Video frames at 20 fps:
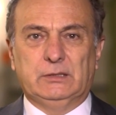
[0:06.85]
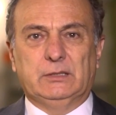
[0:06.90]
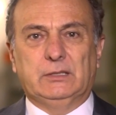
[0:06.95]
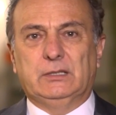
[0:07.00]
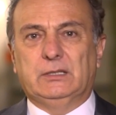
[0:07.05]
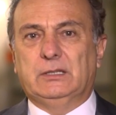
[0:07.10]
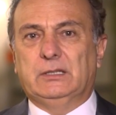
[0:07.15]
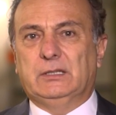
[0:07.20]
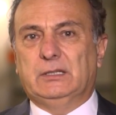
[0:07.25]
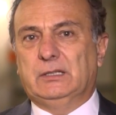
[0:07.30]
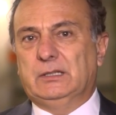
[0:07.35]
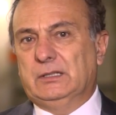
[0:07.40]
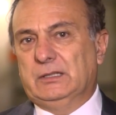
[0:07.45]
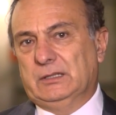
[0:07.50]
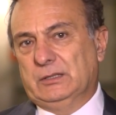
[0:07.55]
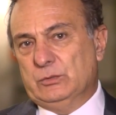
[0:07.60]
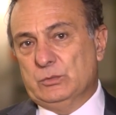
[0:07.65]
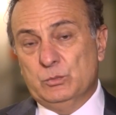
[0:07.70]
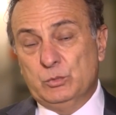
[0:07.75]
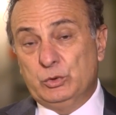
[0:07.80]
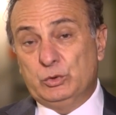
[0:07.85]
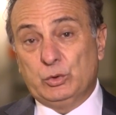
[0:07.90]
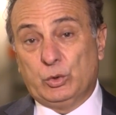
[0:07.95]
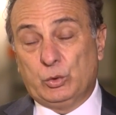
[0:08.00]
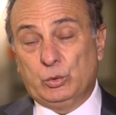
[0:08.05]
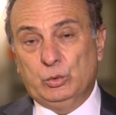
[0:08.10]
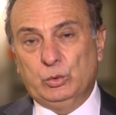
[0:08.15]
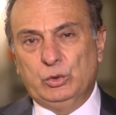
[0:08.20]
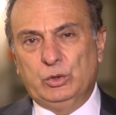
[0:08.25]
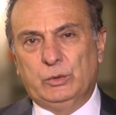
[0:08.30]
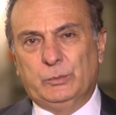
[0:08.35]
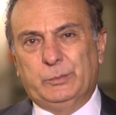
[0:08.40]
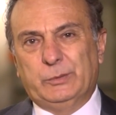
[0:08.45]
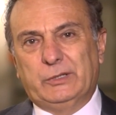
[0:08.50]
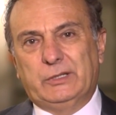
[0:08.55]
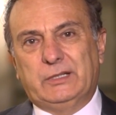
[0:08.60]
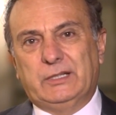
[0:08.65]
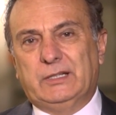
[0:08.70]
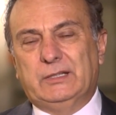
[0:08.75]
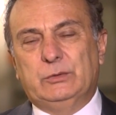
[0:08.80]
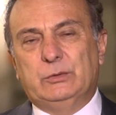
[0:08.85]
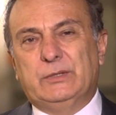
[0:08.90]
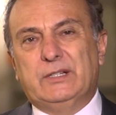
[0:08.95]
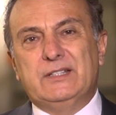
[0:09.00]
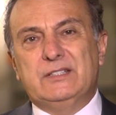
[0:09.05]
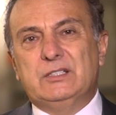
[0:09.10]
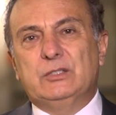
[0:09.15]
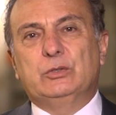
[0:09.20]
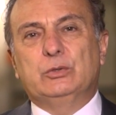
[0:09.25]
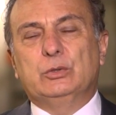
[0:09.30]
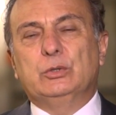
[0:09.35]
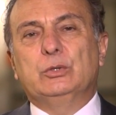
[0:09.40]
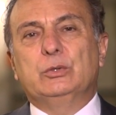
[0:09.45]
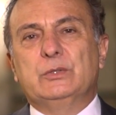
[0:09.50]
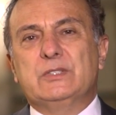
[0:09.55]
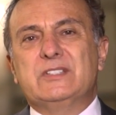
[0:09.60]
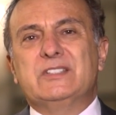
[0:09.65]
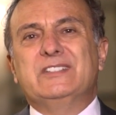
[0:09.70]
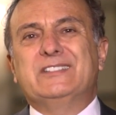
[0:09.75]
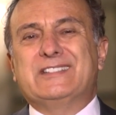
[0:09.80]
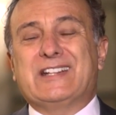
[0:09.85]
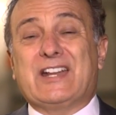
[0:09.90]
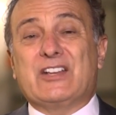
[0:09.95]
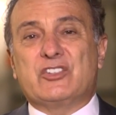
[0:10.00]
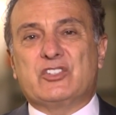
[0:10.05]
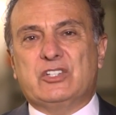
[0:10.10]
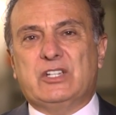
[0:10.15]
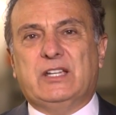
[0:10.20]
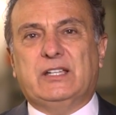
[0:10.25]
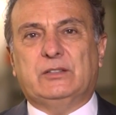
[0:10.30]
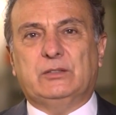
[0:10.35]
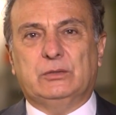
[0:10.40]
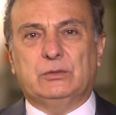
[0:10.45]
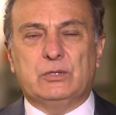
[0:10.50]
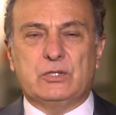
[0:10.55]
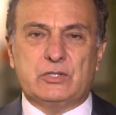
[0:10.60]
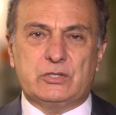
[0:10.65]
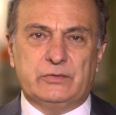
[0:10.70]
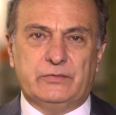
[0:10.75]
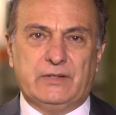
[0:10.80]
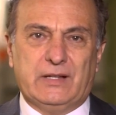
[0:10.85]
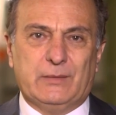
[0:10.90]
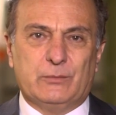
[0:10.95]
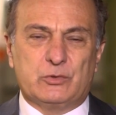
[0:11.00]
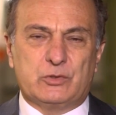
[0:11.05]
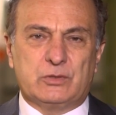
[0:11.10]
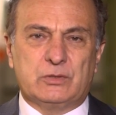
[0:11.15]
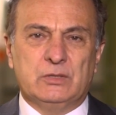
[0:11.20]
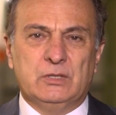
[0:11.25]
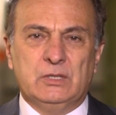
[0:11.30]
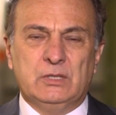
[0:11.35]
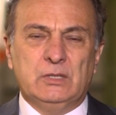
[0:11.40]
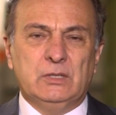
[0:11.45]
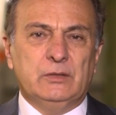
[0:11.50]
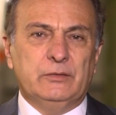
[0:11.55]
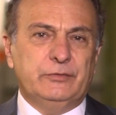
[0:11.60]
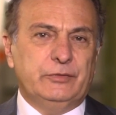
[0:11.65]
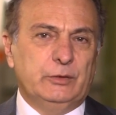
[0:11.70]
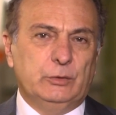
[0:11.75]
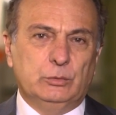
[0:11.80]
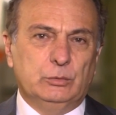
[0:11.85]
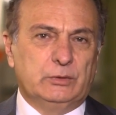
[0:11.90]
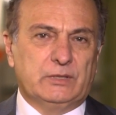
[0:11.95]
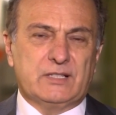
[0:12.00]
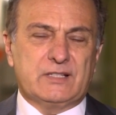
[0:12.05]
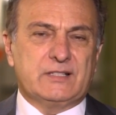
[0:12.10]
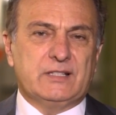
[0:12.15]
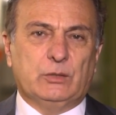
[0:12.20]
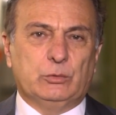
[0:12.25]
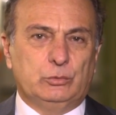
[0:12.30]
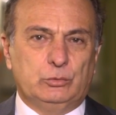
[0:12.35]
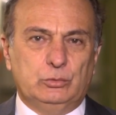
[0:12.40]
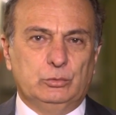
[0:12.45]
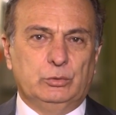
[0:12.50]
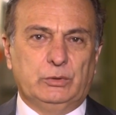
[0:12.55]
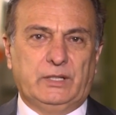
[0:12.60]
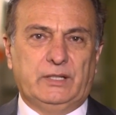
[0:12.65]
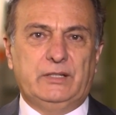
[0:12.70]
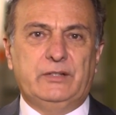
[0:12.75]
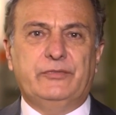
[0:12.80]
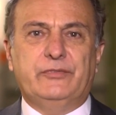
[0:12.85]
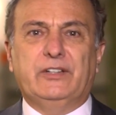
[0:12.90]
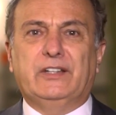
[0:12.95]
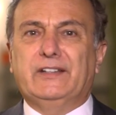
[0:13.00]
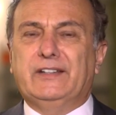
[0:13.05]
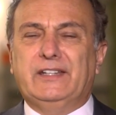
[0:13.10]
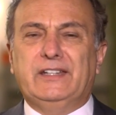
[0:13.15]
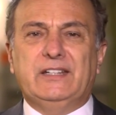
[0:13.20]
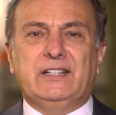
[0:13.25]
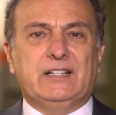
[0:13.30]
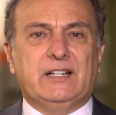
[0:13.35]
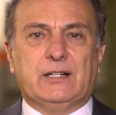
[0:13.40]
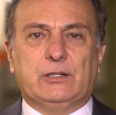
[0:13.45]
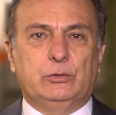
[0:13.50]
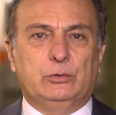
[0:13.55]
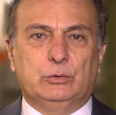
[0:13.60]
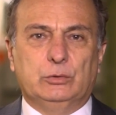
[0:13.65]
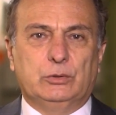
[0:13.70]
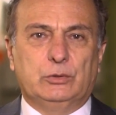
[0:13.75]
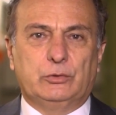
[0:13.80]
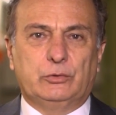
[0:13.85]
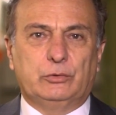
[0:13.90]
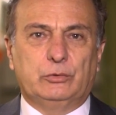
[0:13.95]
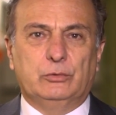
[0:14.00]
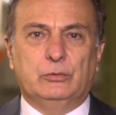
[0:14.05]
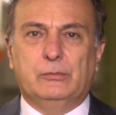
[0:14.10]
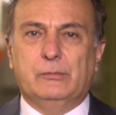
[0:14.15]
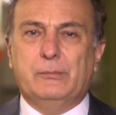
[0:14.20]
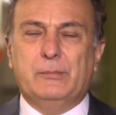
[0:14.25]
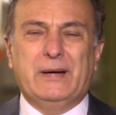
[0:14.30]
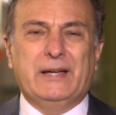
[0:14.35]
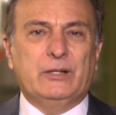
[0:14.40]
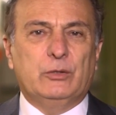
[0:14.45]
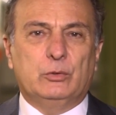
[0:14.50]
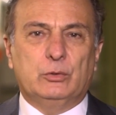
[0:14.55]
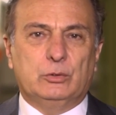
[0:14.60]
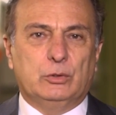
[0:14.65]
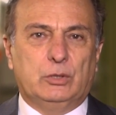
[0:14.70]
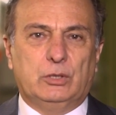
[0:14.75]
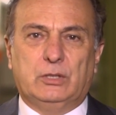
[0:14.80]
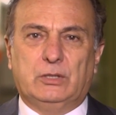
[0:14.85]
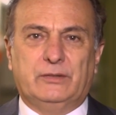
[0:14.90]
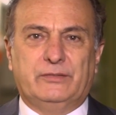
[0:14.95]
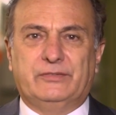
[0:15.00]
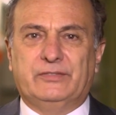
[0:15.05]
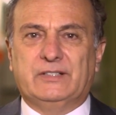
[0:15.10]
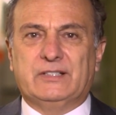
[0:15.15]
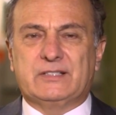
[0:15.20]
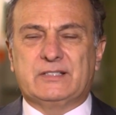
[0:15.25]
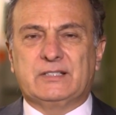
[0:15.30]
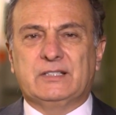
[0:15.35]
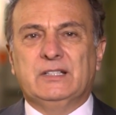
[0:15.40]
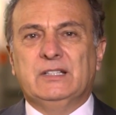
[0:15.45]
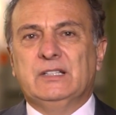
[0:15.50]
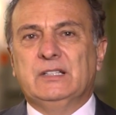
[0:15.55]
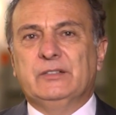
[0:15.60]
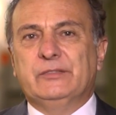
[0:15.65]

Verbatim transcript: É, com muito orgulho, porque durante todo esse trajeto nós tivemos figuras da altura de Fernando Henrique Cardoso, Mário Covas,